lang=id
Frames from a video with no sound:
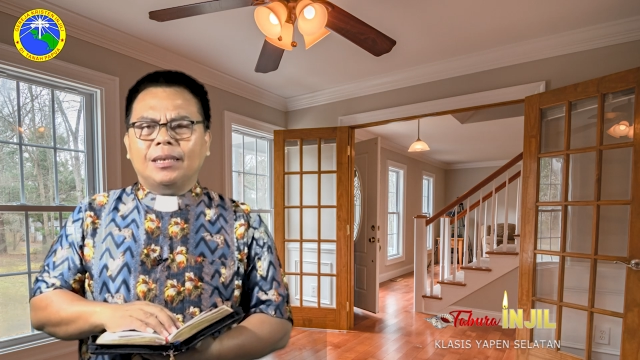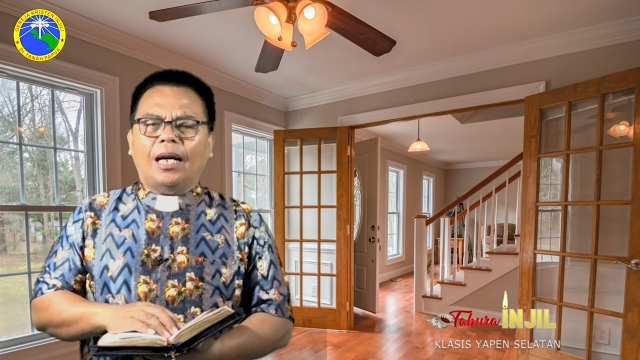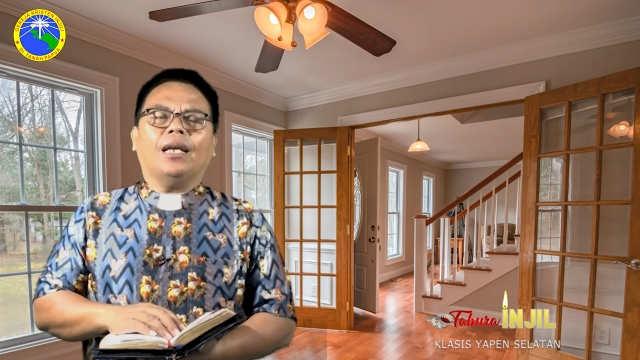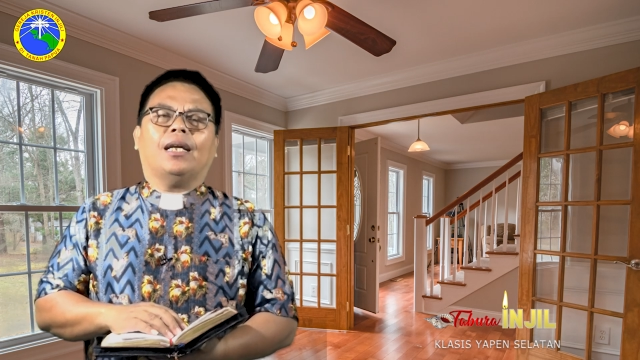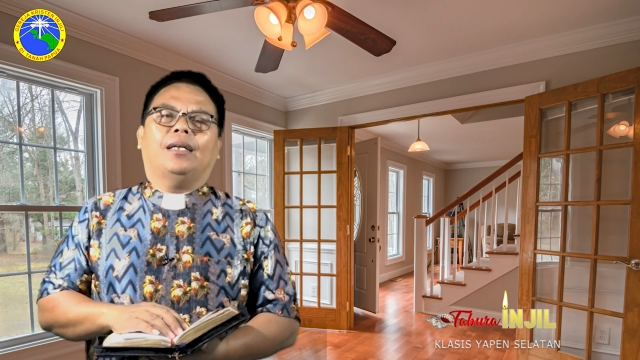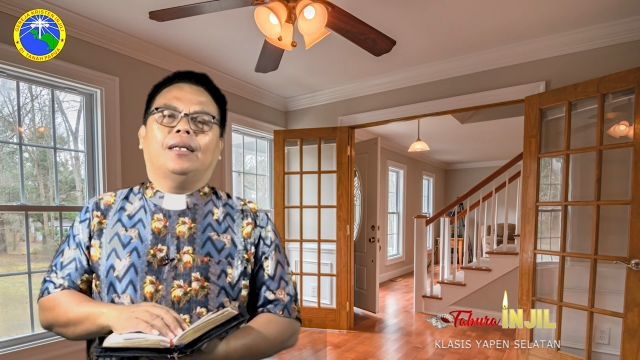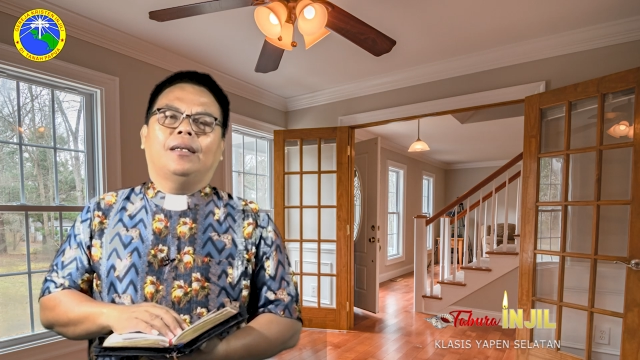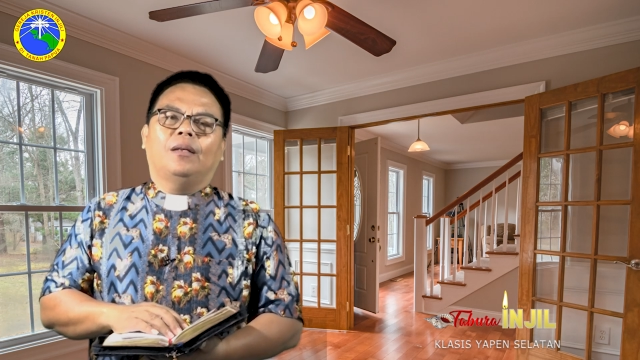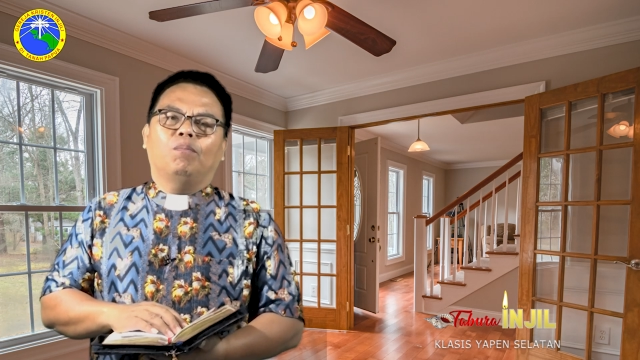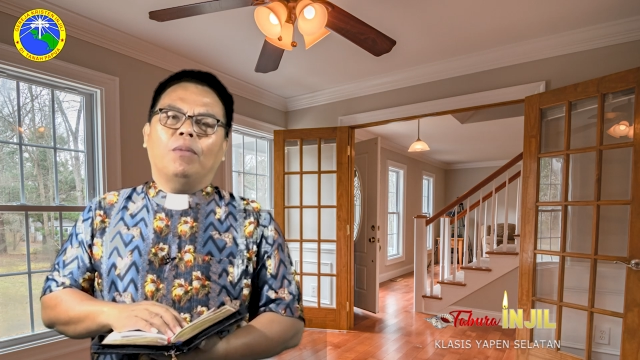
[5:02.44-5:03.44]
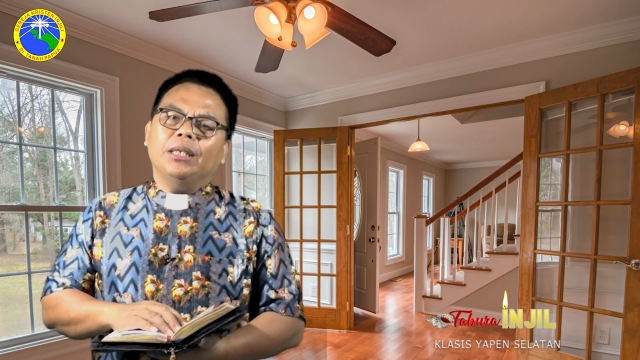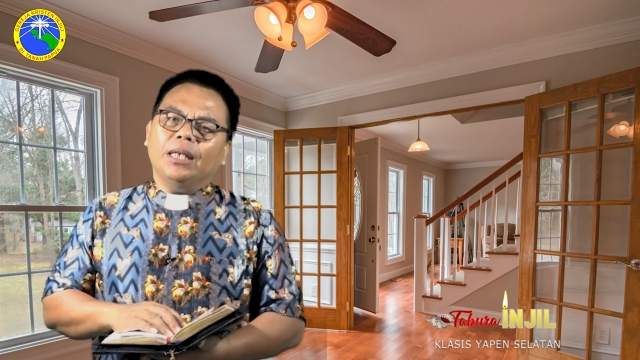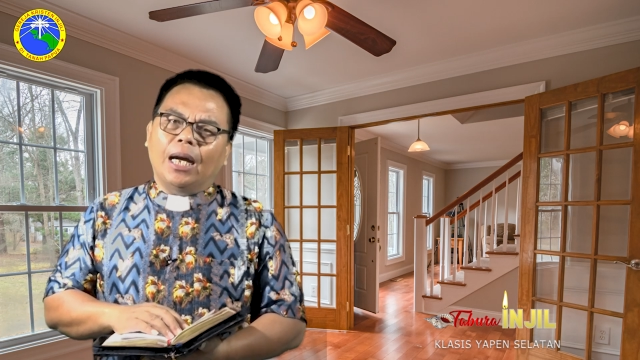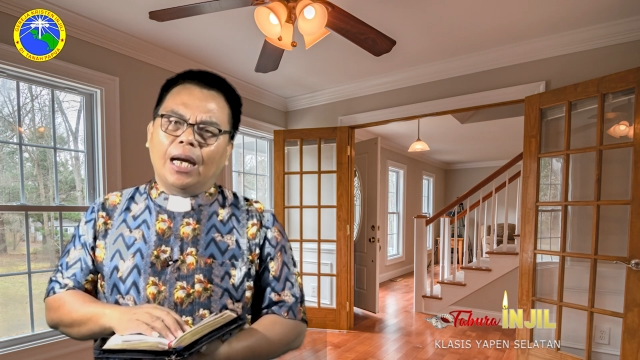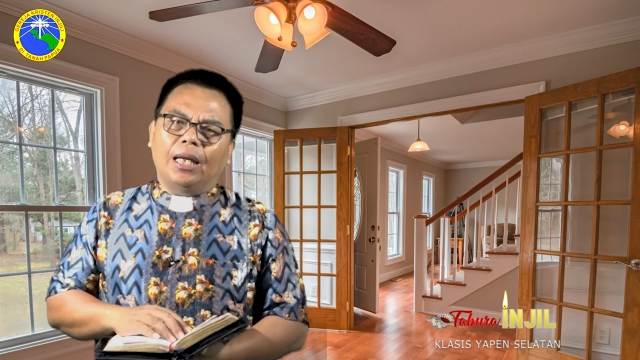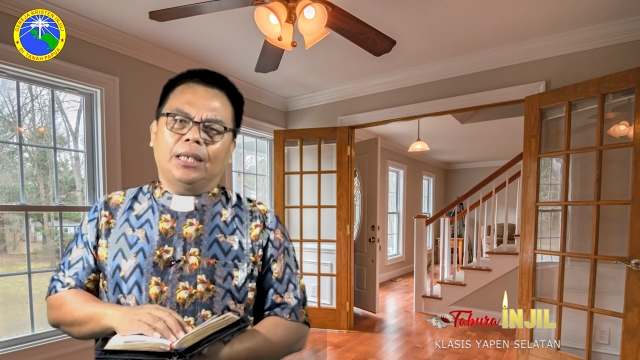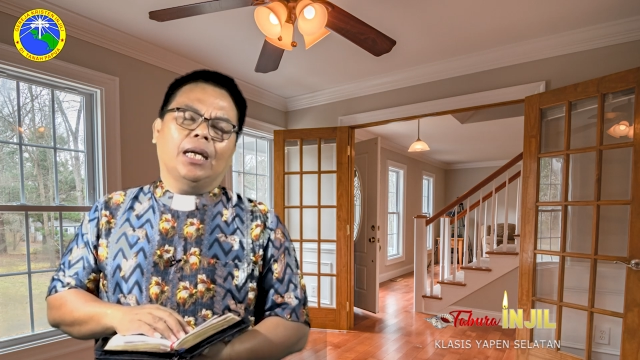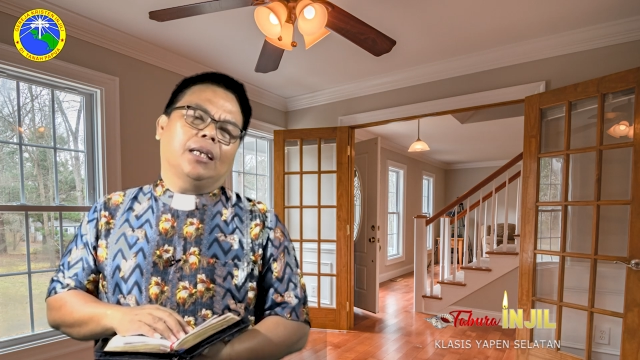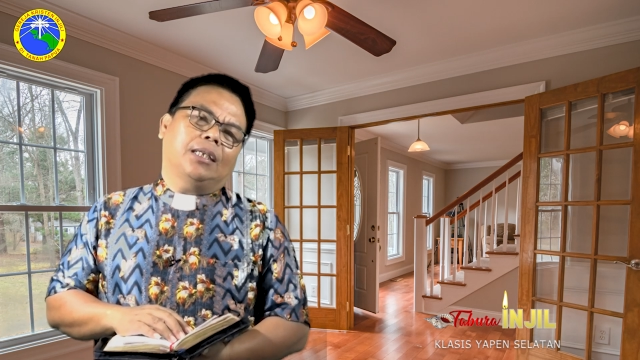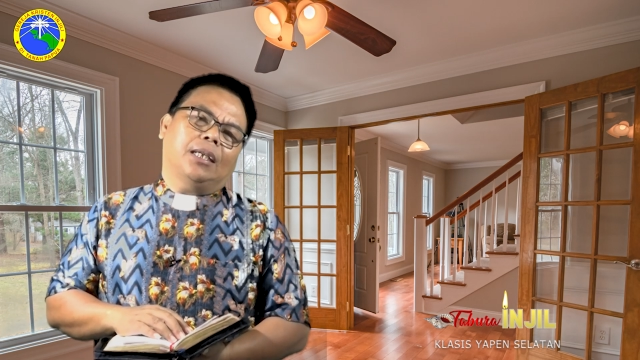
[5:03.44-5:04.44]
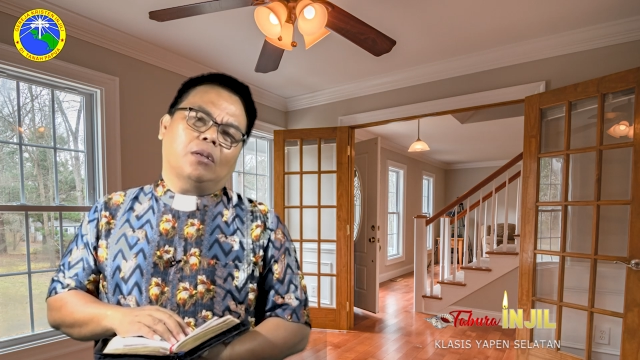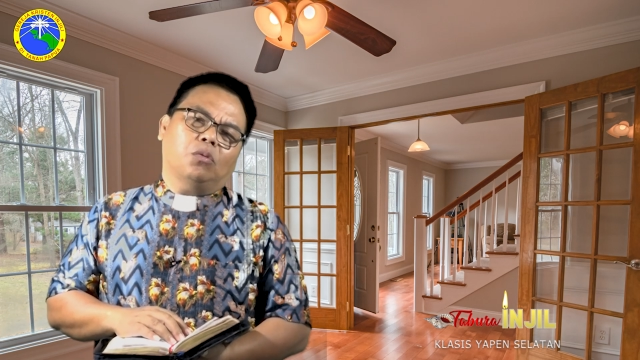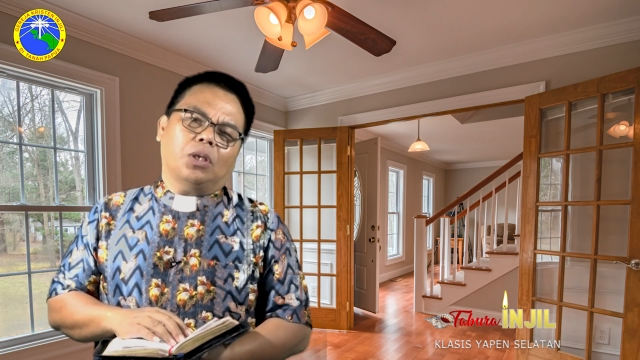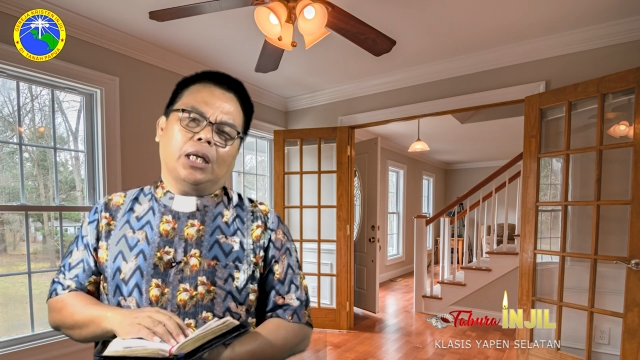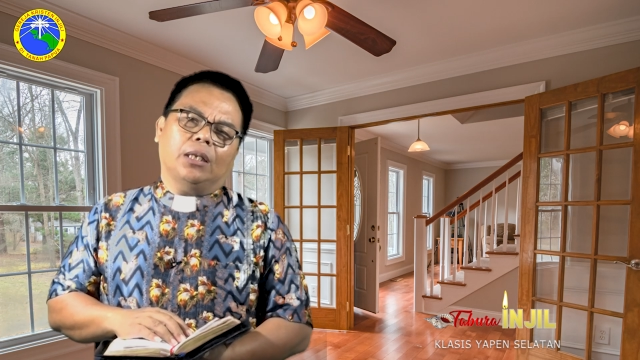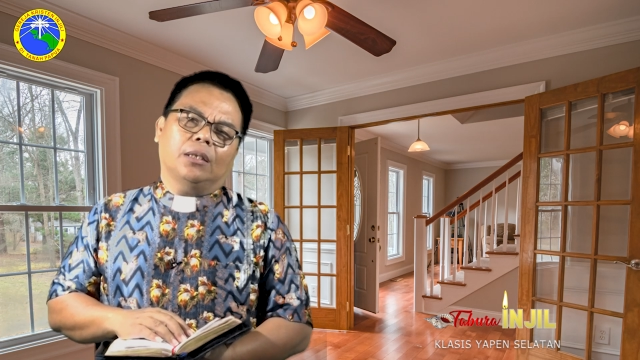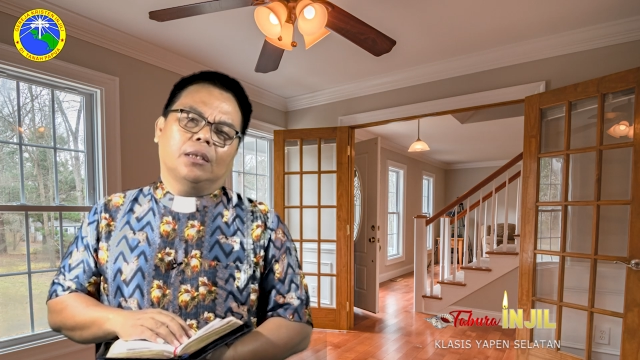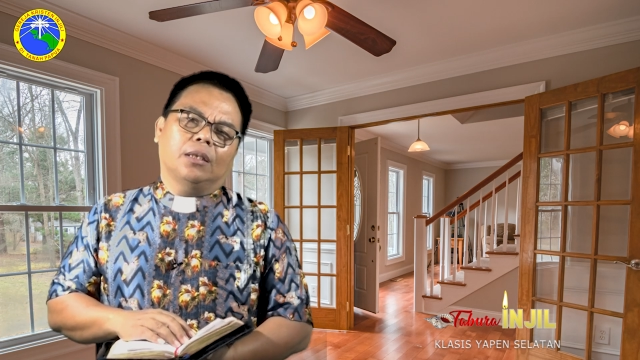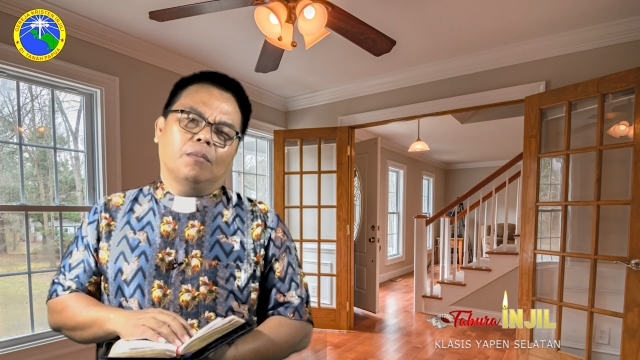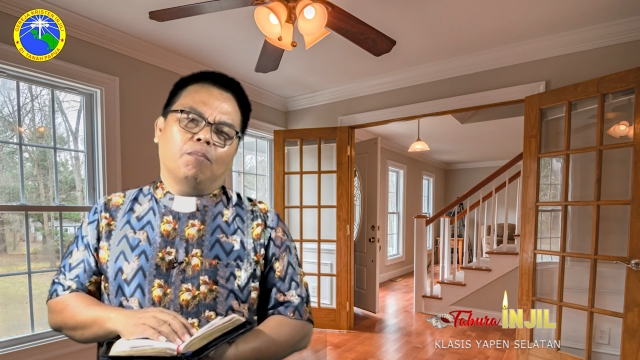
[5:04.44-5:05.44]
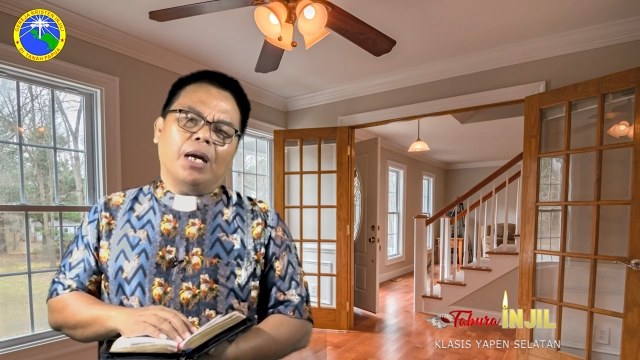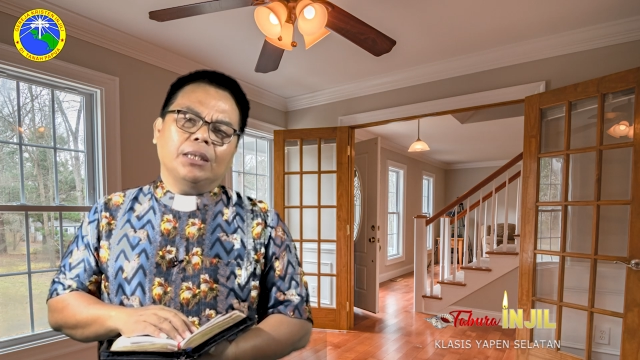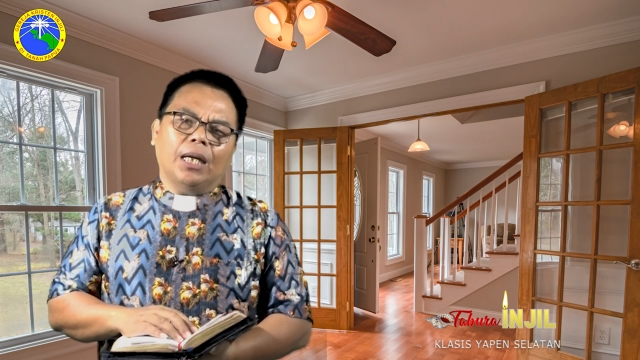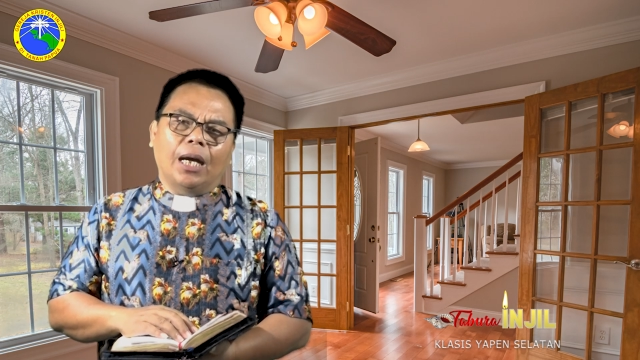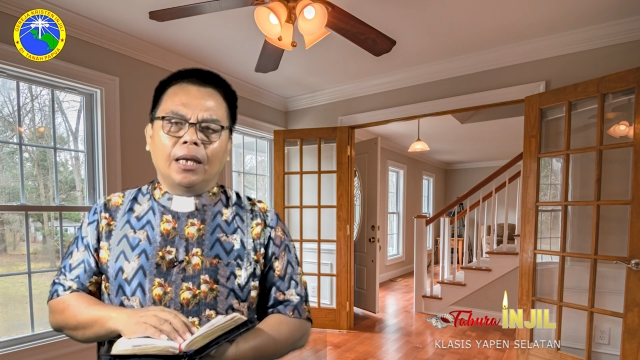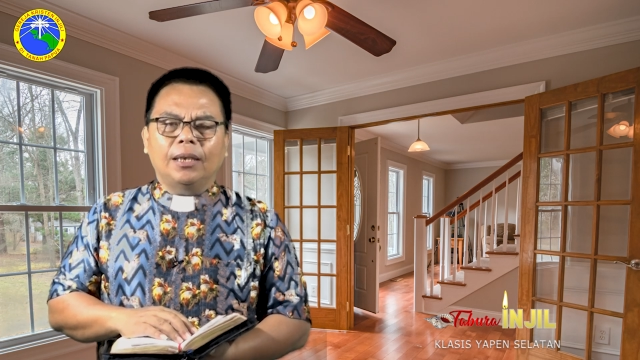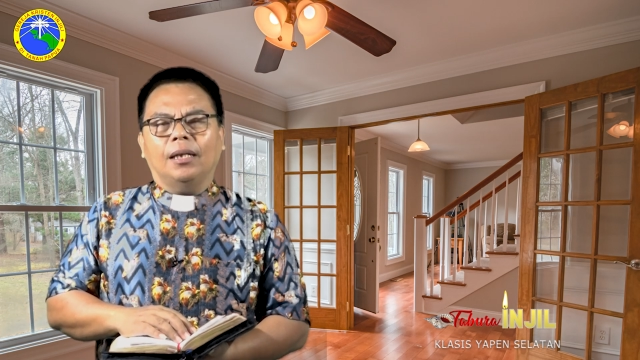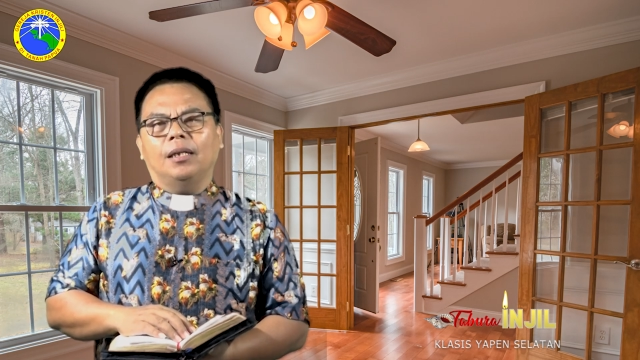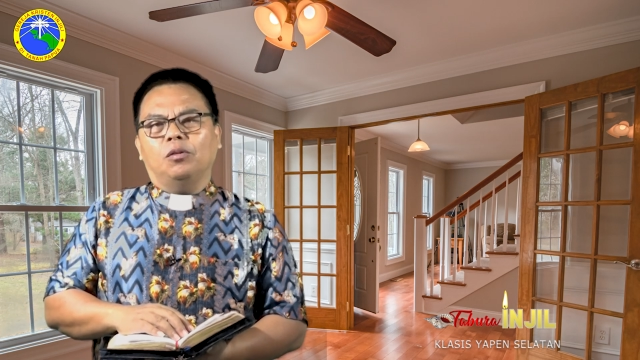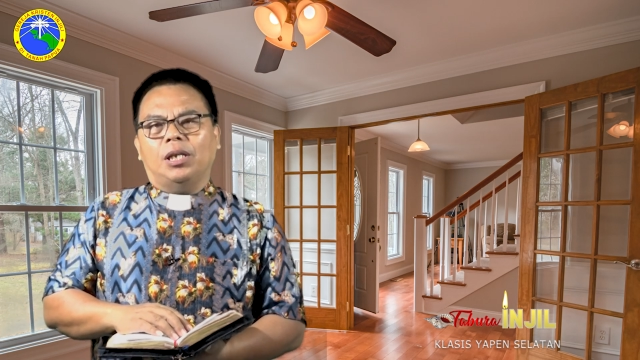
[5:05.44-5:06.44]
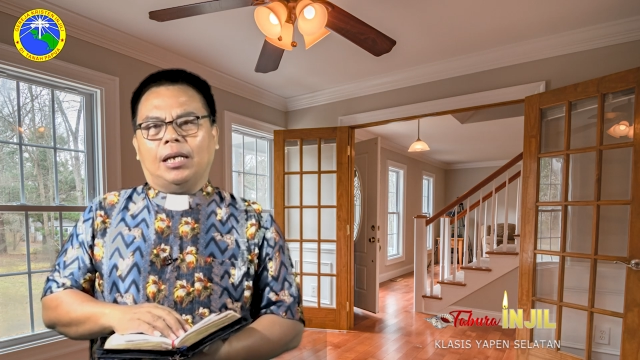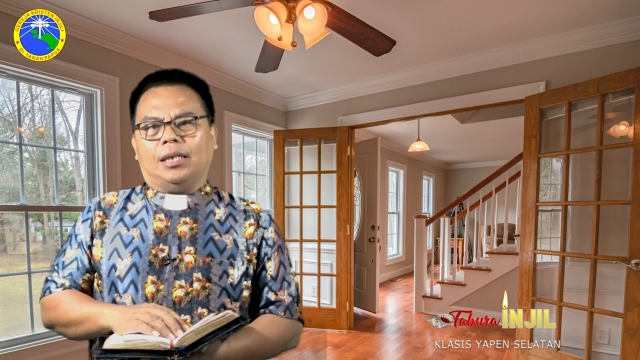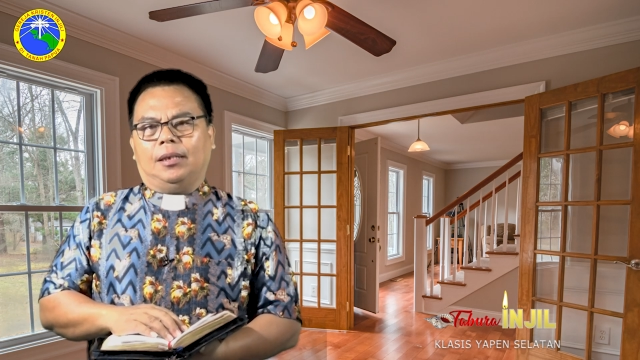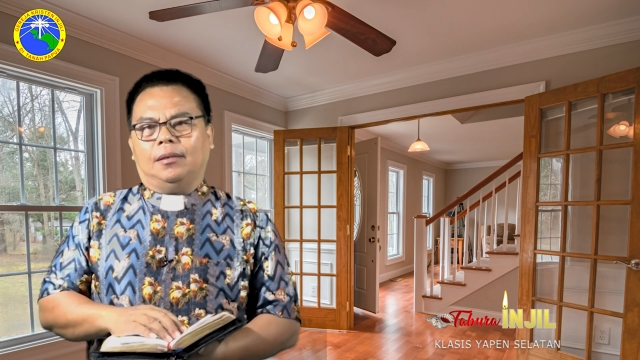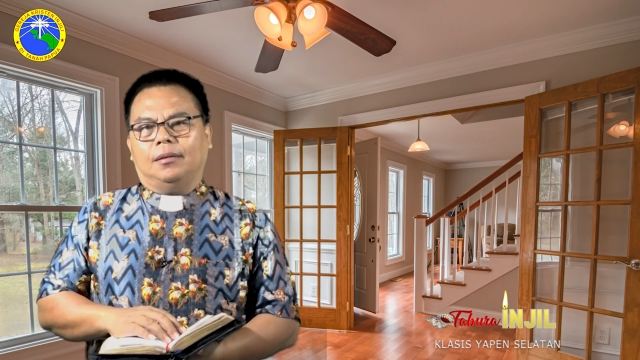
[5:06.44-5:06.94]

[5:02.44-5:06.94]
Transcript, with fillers: cara, banyak hal yang dilakukan, banyak hal yang digunakan